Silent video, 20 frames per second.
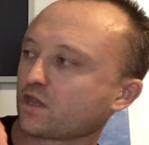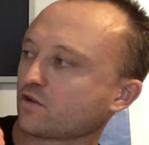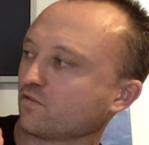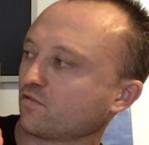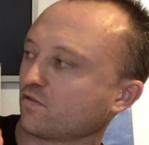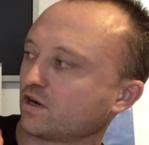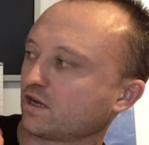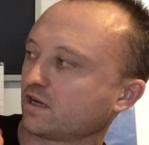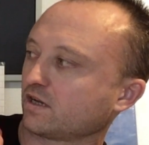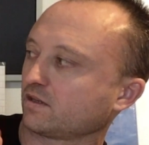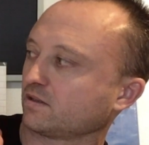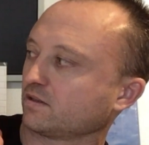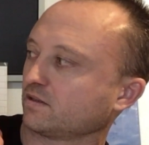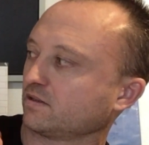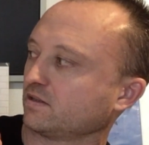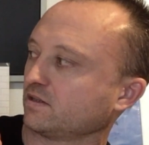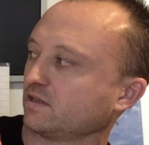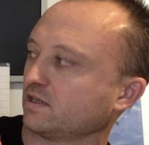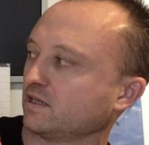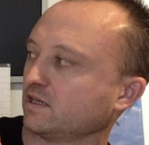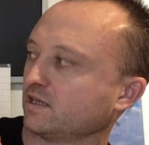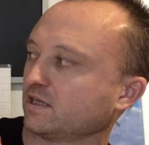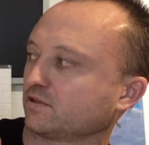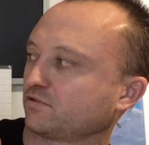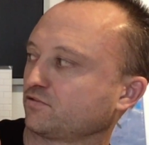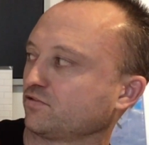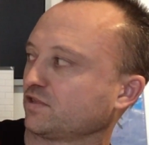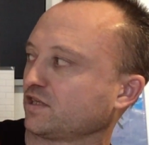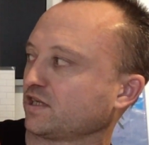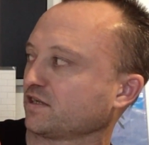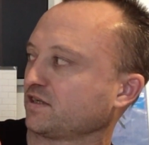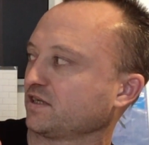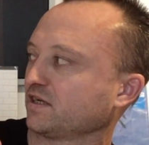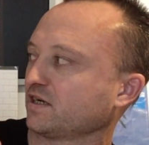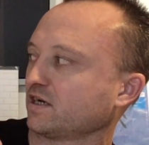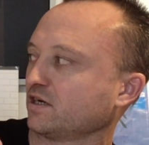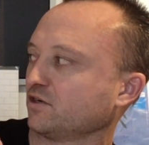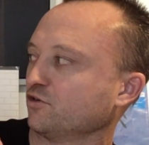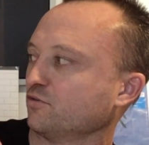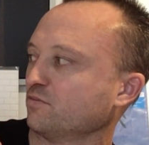Voilà, là, toute
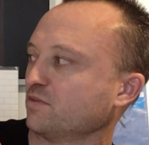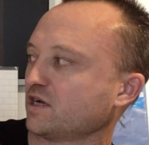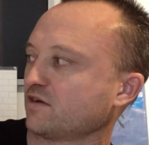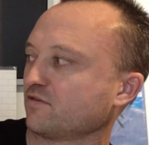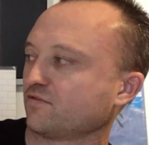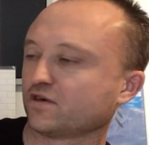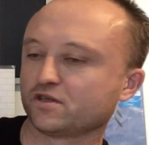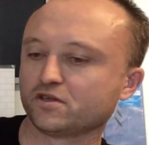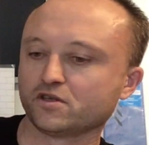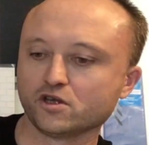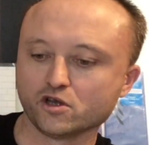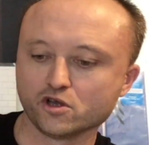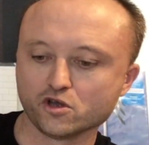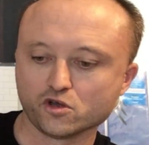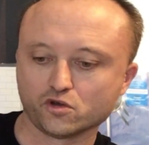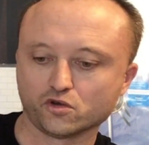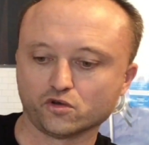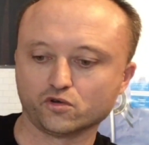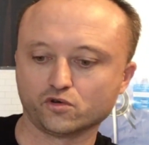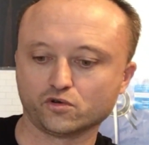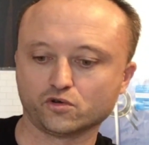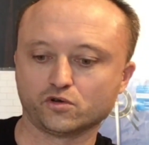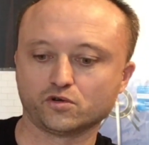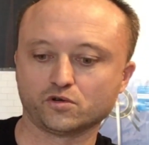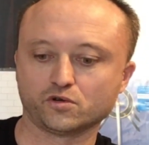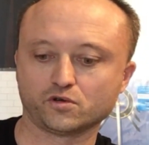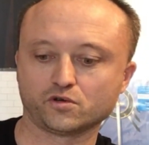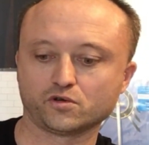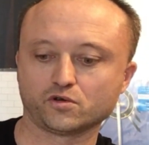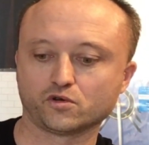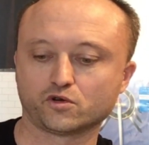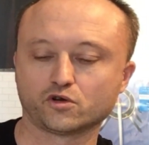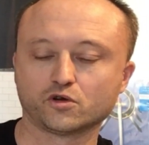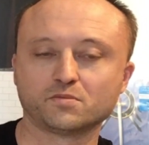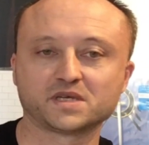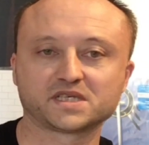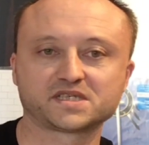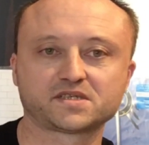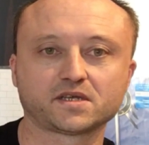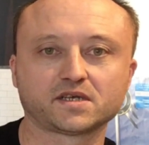l'intégrale de Balavoine
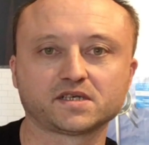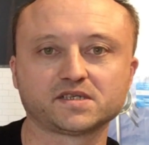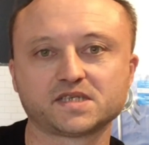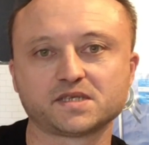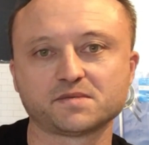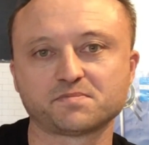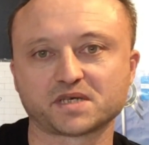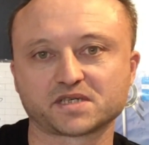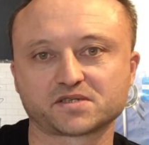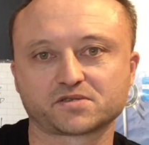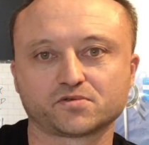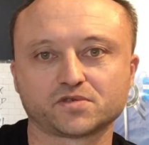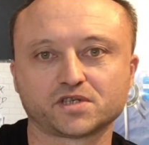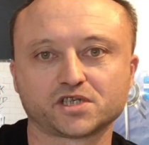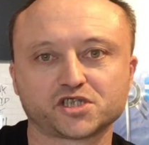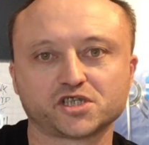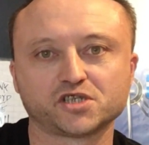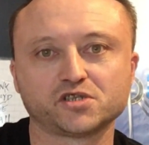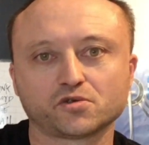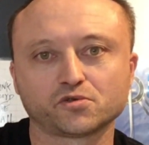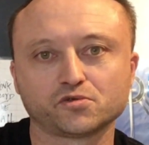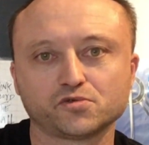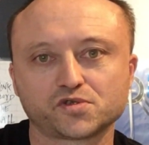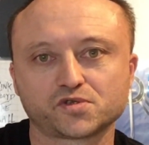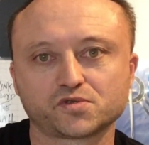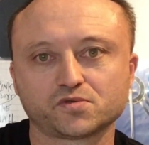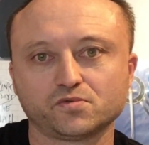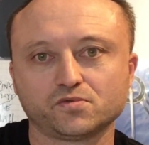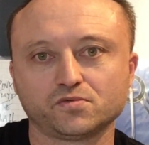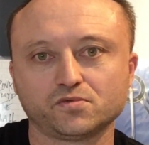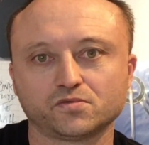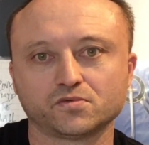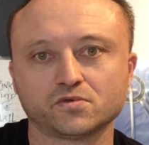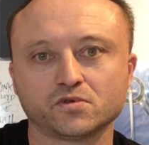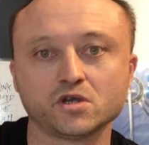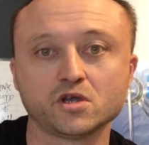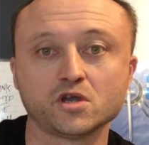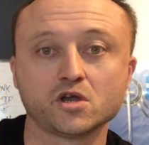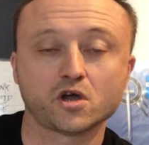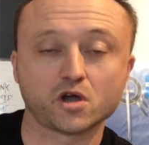remasterisé par son ingénieur du son
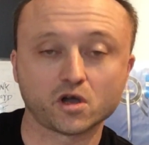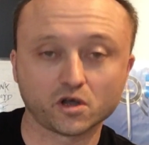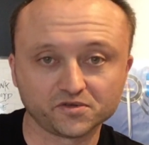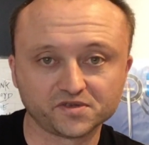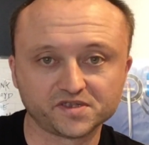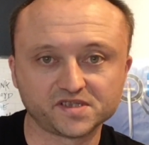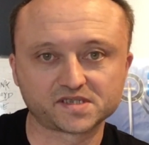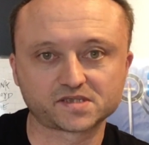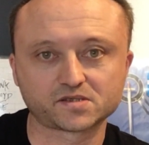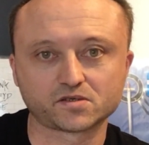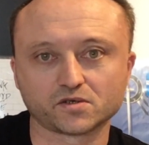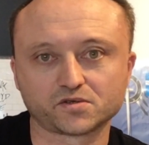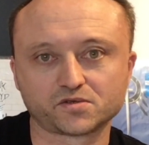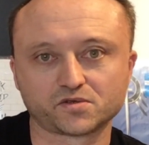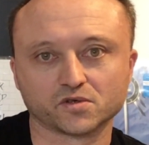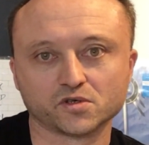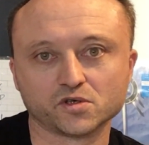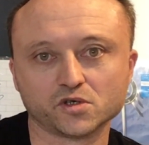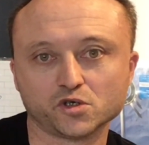Andy Scott.